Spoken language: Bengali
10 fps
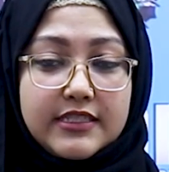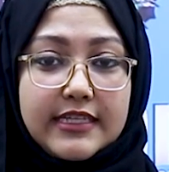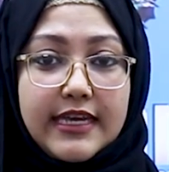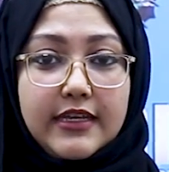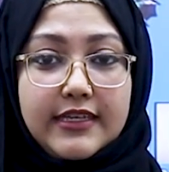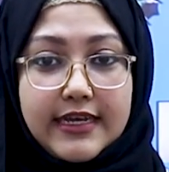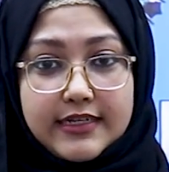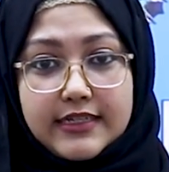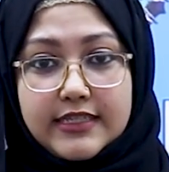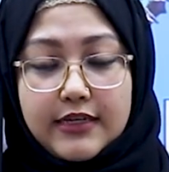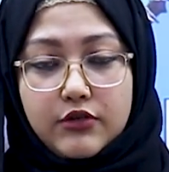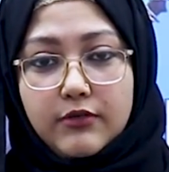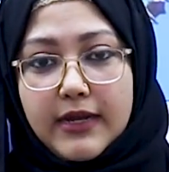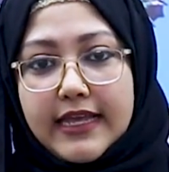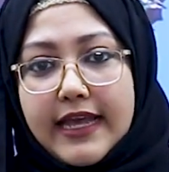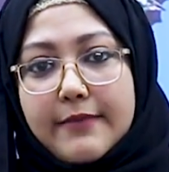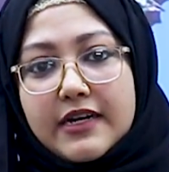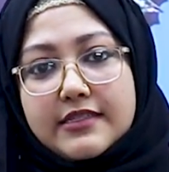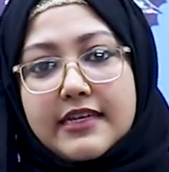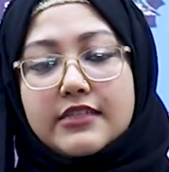যে ইয়েটা ছিল মানে
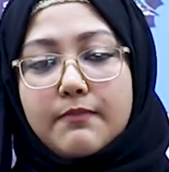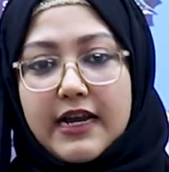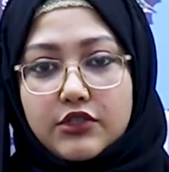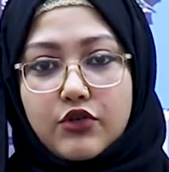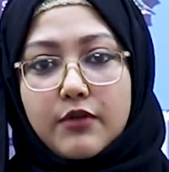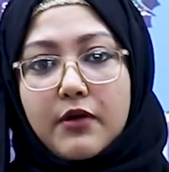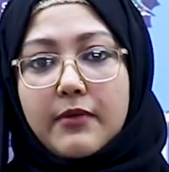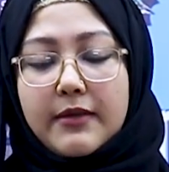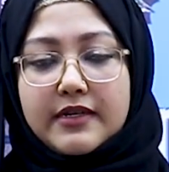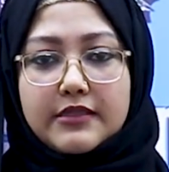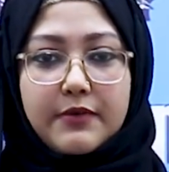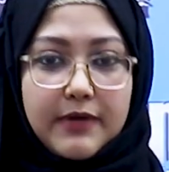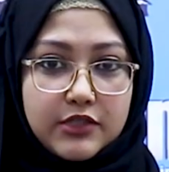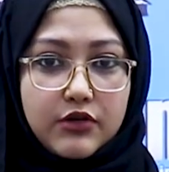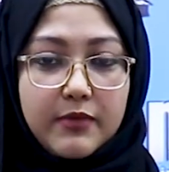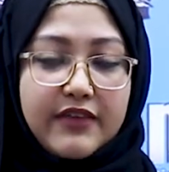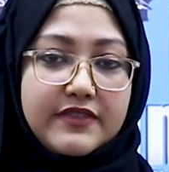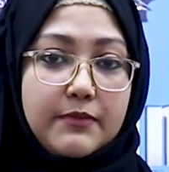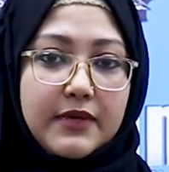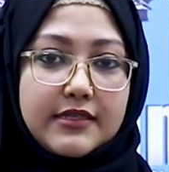এমআরসিএস পাশ করার পর বা এমআরসিপি পাশ করার পর
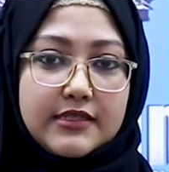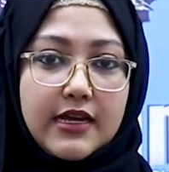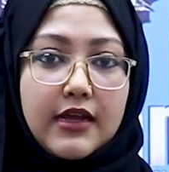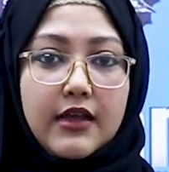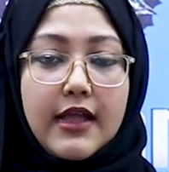এফসিপিএসটা